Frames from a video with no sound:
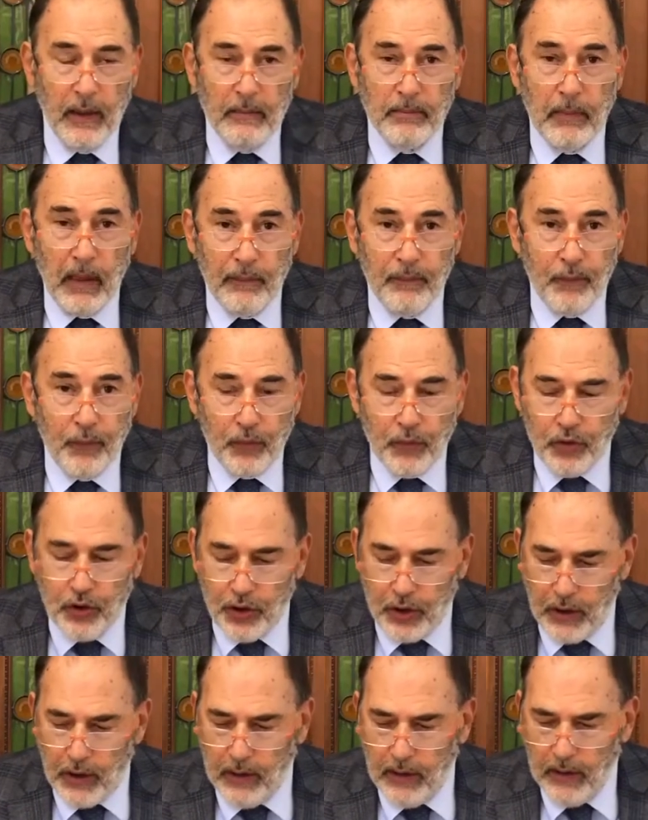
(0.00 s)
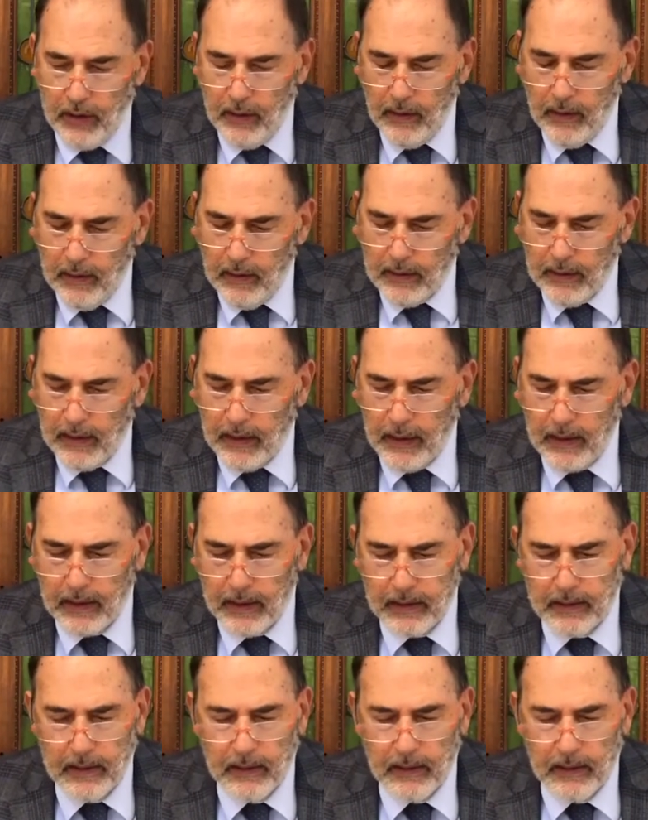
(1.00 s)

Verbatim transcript: ma fuggì dalla casa